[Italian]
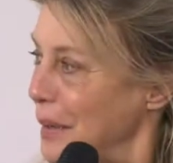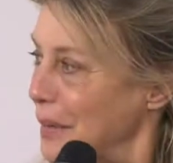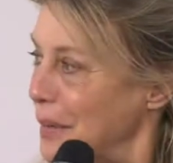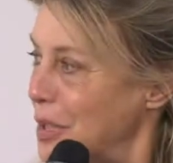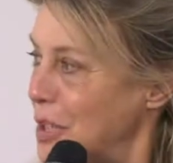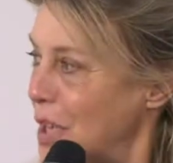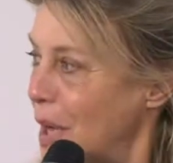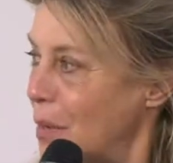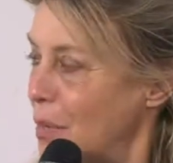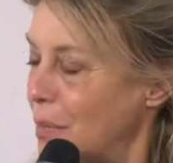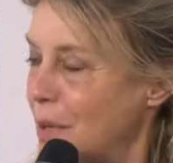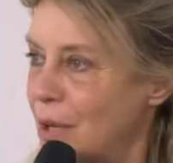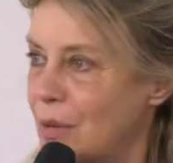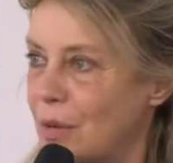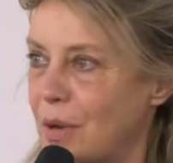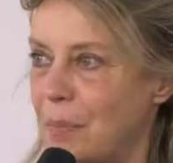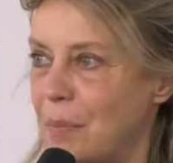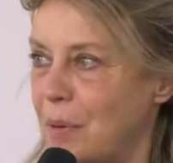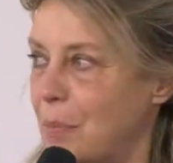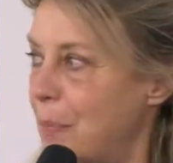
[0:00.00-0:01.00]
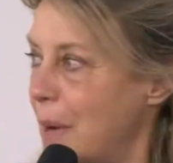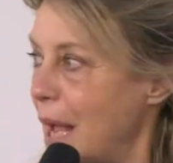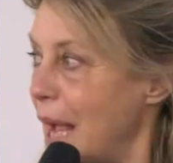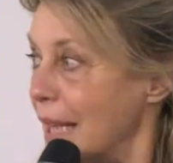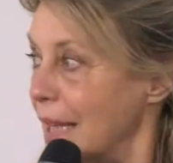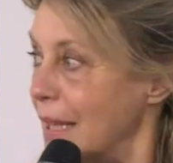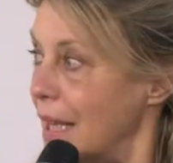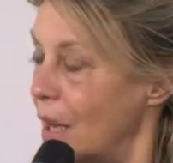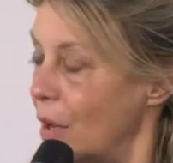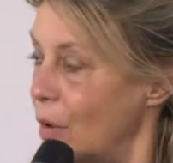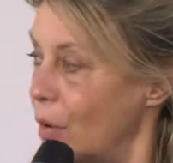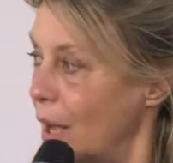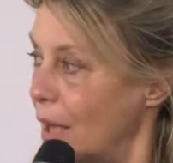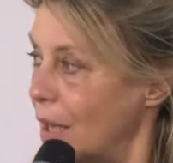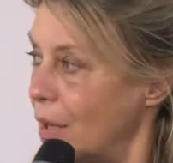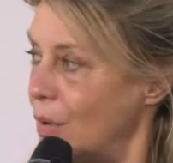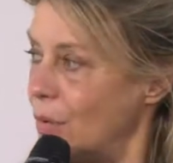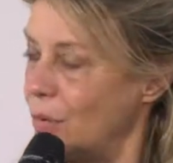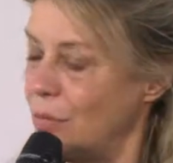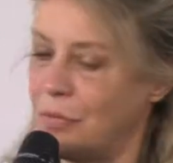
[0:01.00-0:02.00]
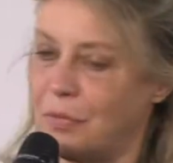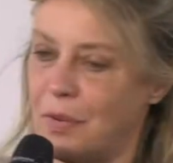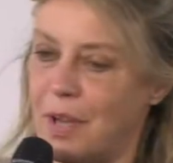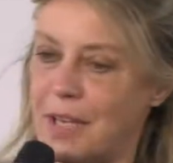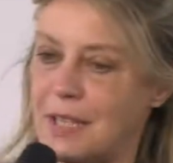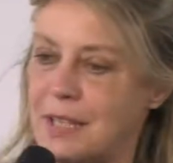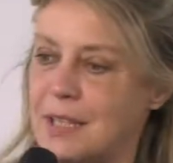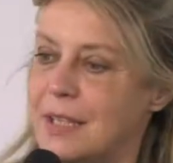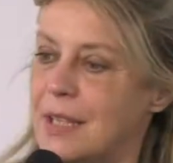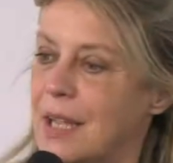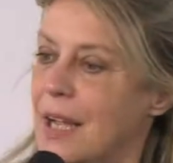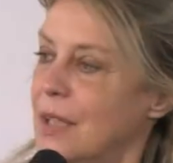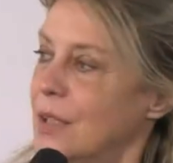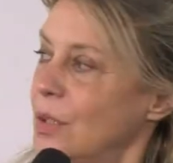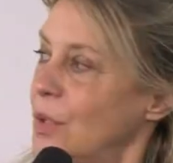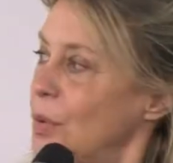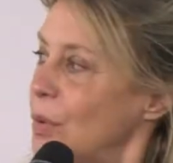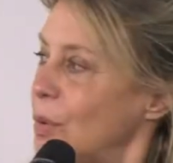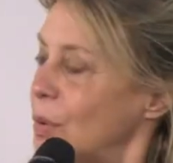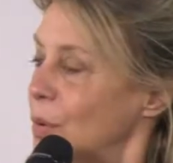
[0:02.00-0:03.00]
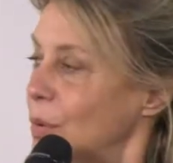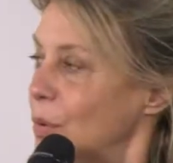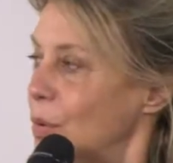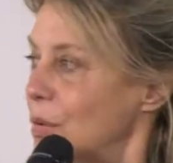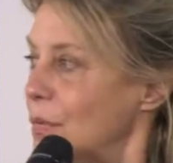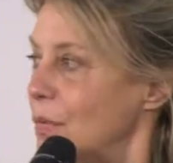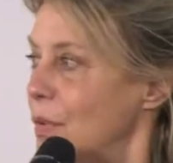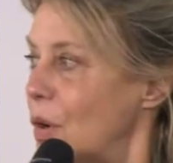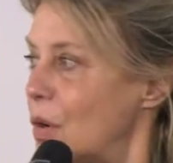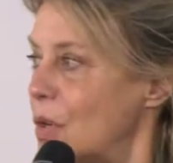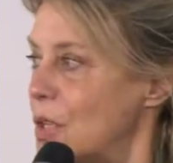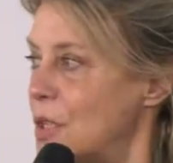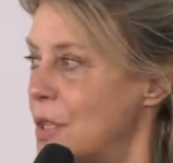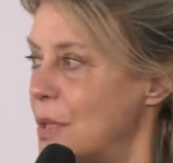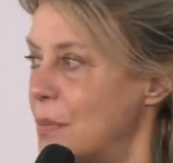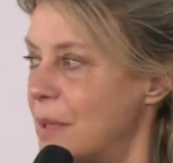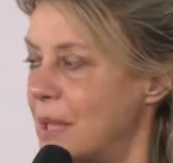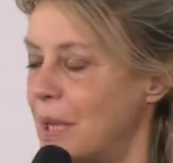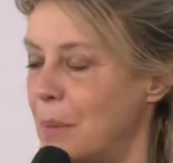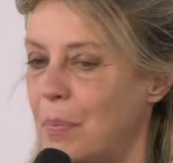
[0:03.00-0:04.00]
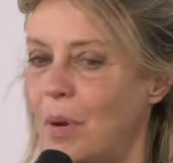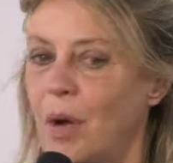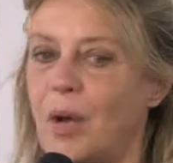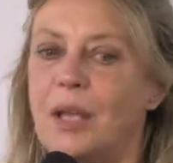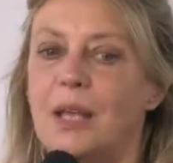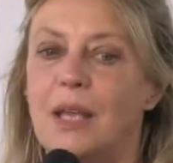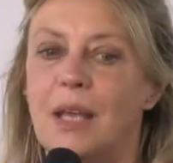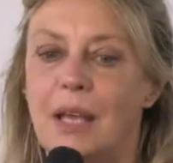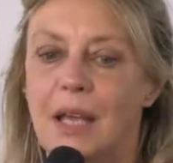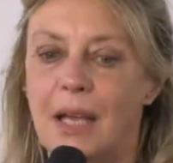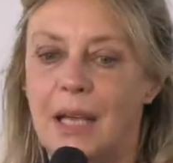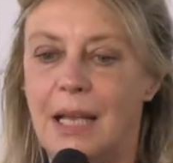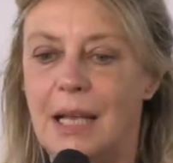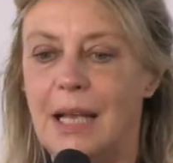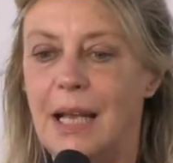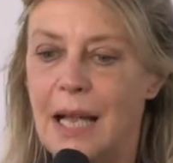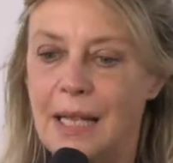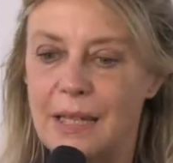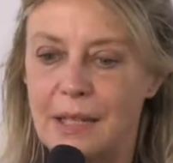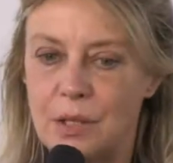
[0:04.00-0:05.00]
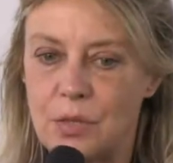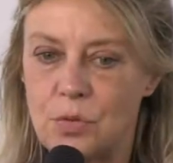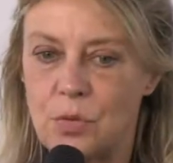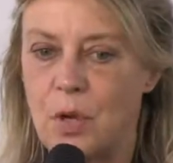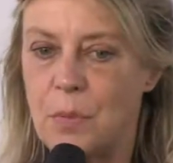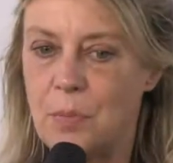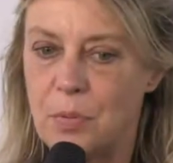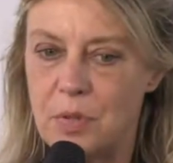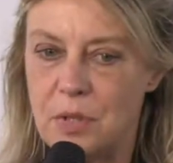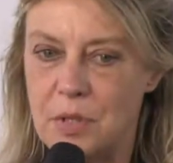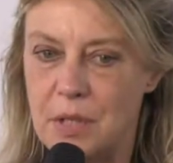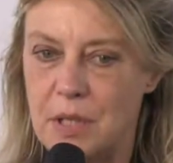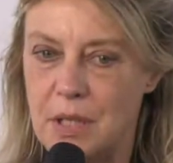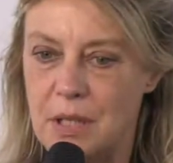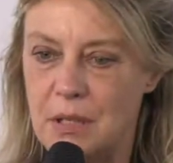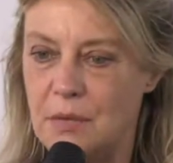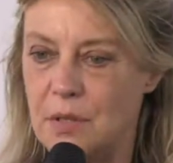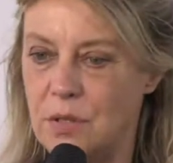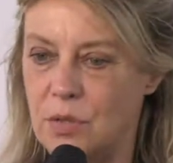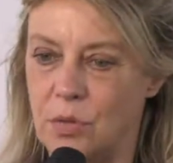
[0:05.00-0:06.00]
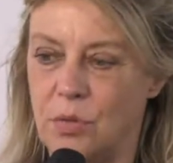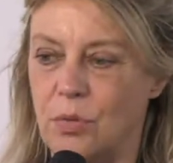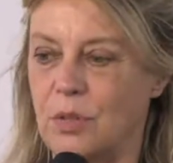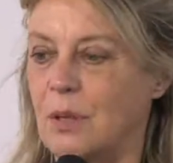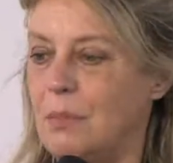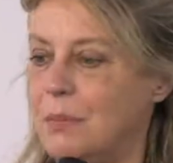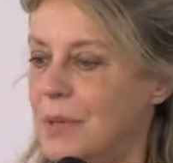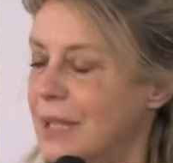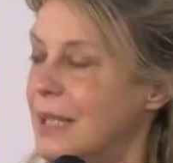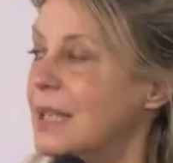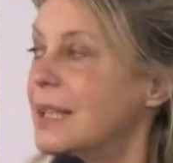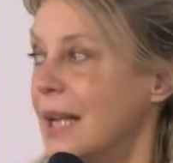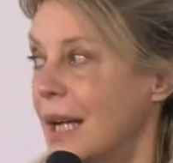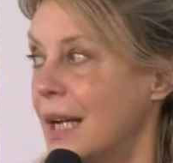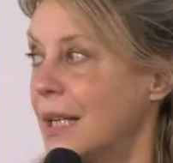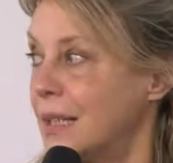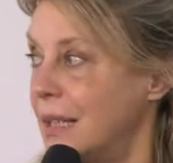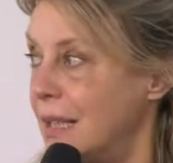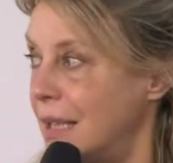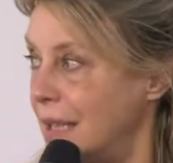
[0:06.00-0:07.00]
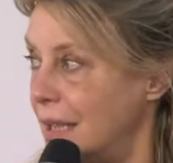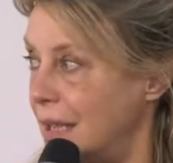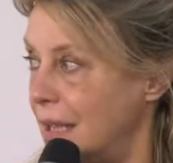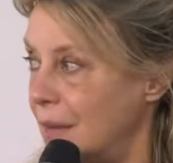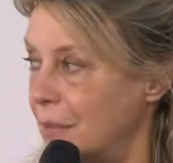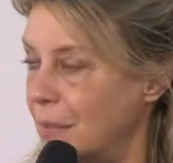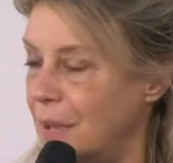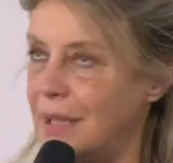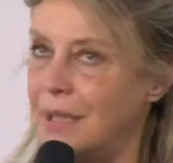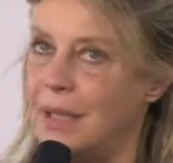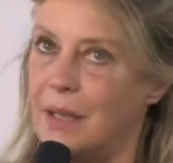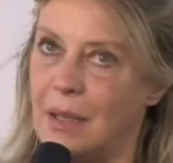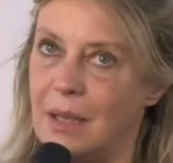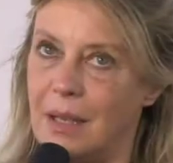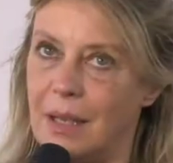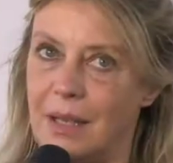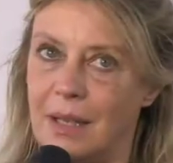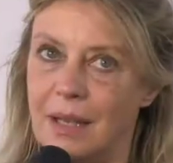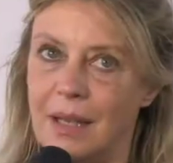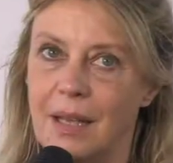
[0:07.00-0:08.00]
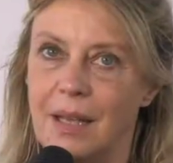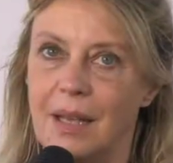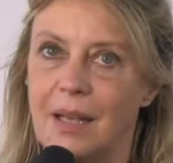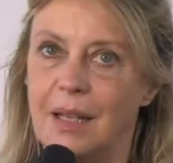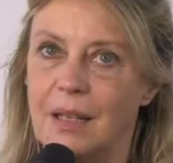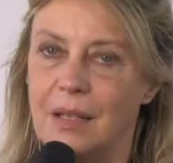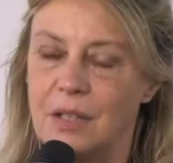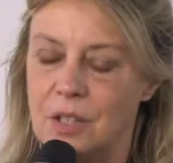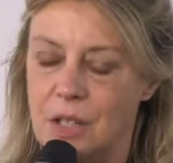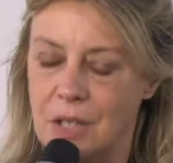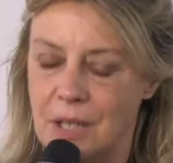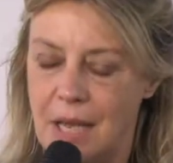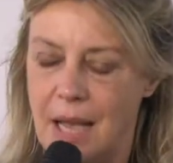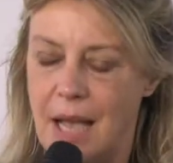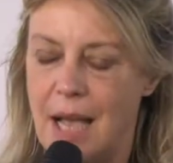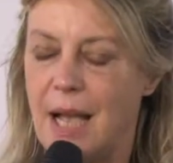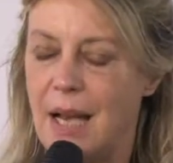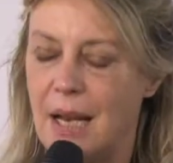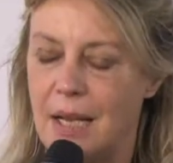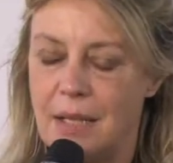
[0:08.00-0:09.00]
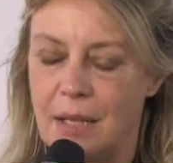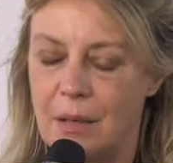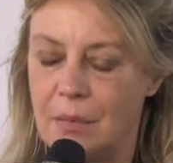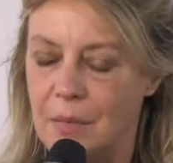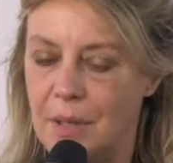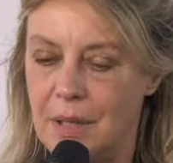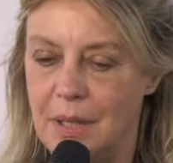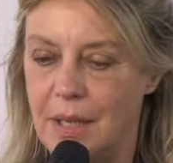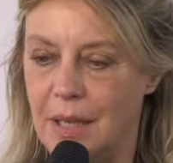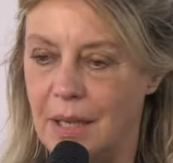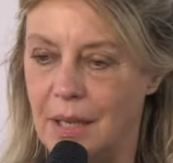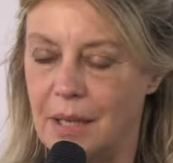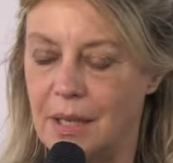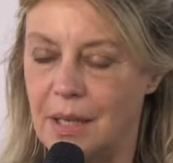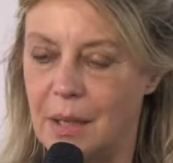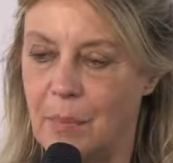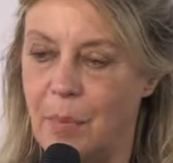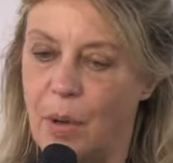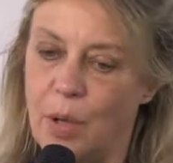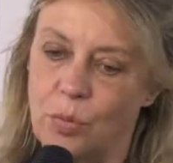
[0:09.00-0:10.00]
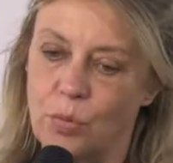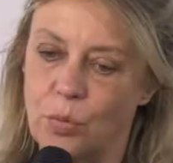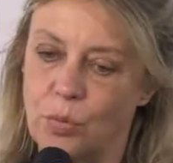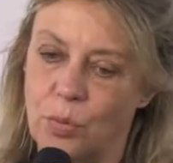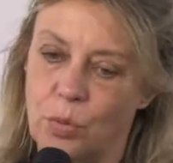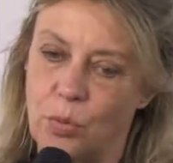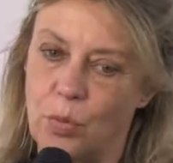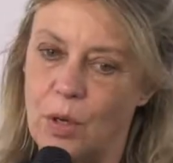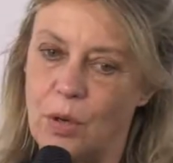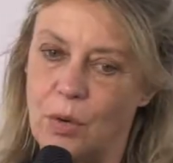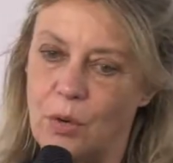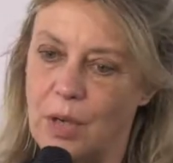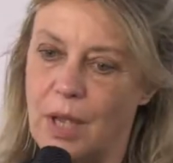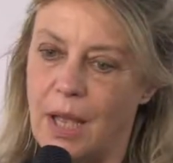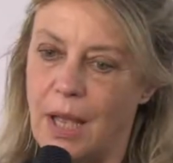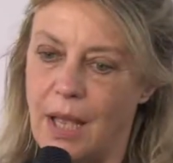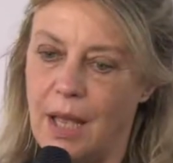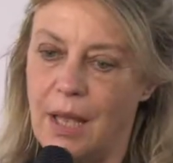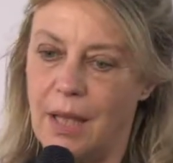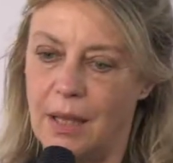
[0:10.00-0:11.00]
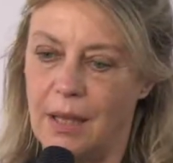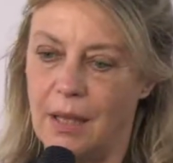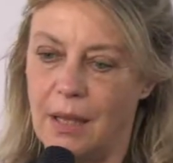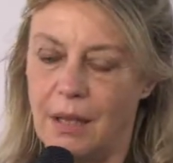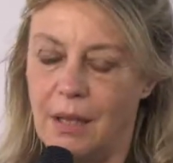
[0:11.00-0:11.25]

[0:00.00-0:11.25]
diciamo, migliore per prenderlo, ecco, non farsi tanto coinvolgere, perché poi i lati suoi positivi sono talmente tanti, è talmente geniale, talmente, che poi tutto quello che è